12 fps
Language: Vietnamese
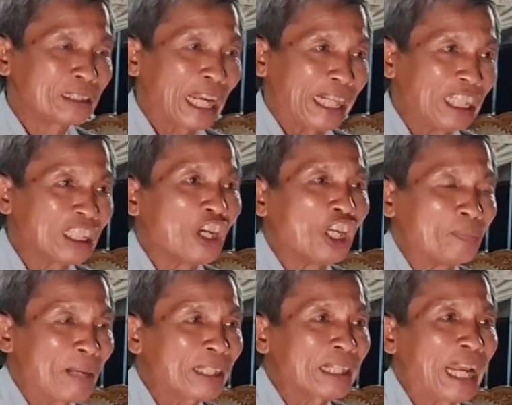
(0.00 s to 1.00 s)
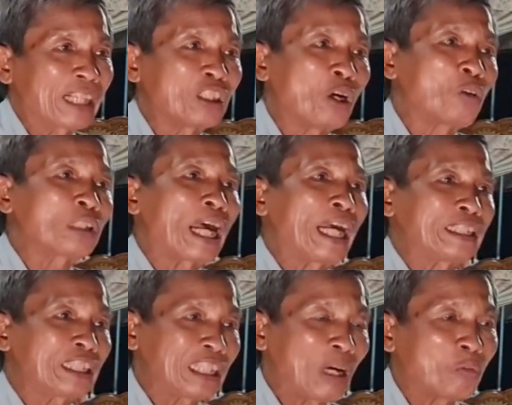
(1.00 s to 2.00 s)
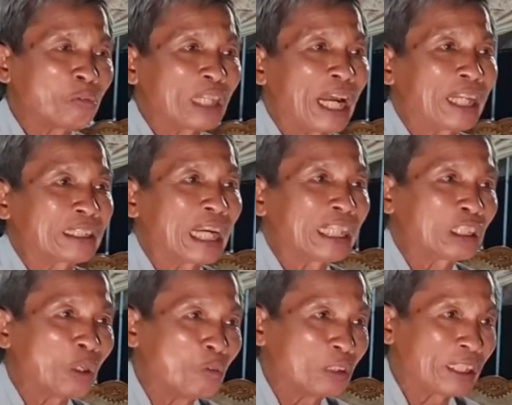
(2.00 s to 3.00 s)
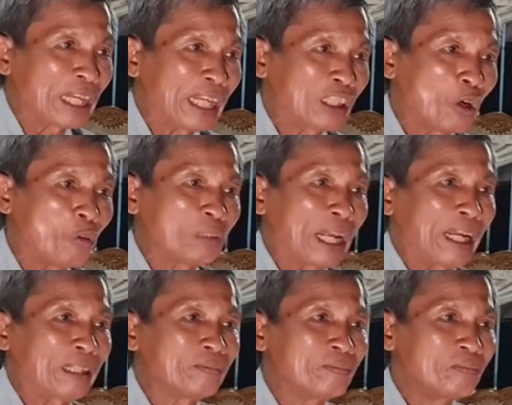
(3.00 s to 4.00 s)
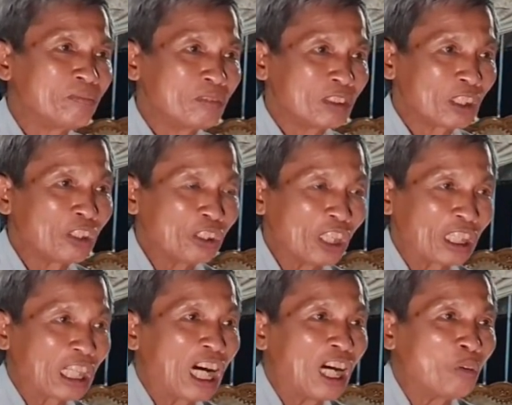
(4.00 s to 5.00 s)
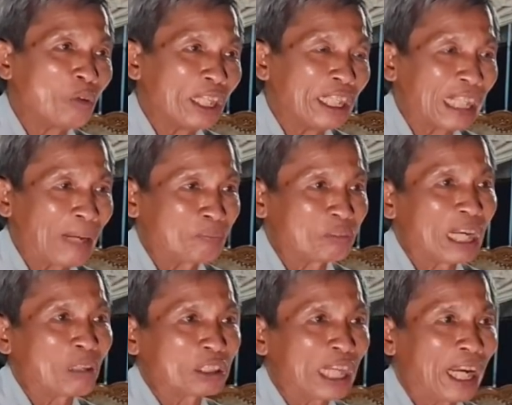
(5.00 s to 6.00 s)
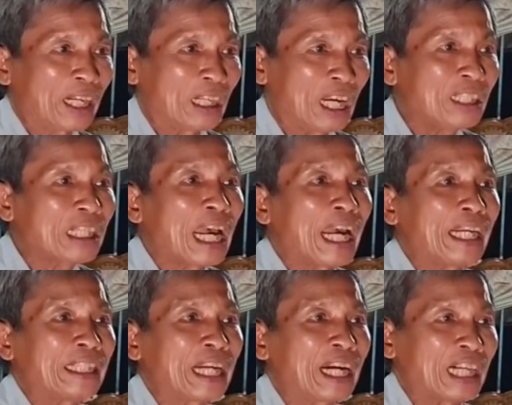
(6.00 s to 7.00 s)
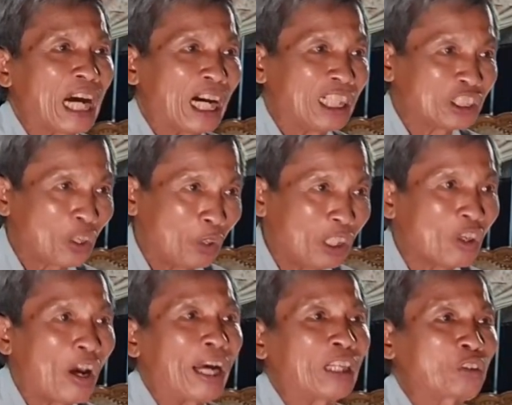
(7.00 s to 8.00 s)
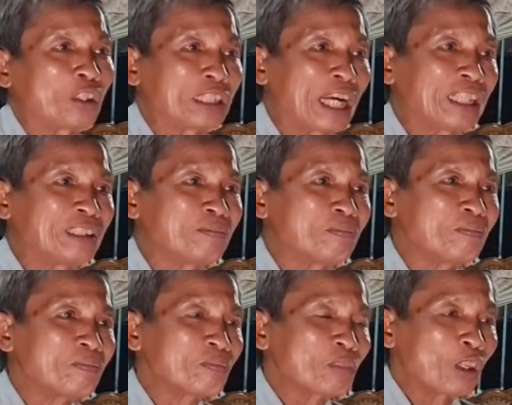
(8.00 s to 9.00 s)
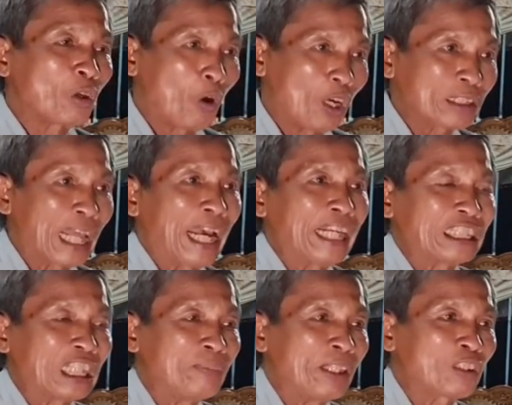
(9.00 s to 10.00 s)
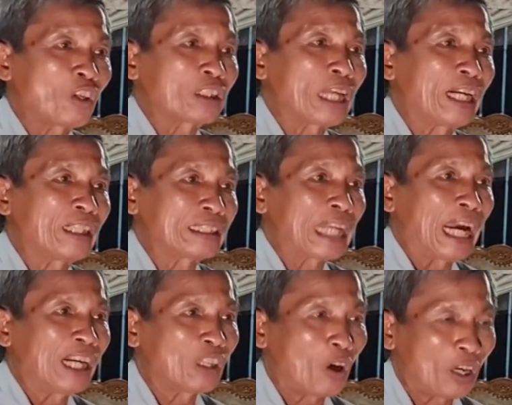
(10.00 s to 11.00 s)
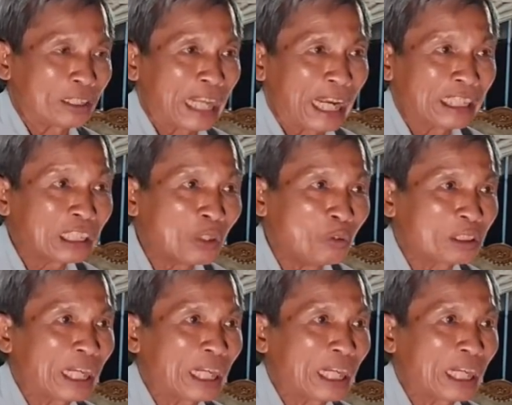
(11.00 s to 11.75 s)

thấy người mắc nạn vỗ tay chứ không ra tay cứu những ai khốn nạn thừa cơ nguy lập vào sang ít ai ra gỡ rối loạn cho dân có tài chỉ biết lo thân chẳng lo giải cứu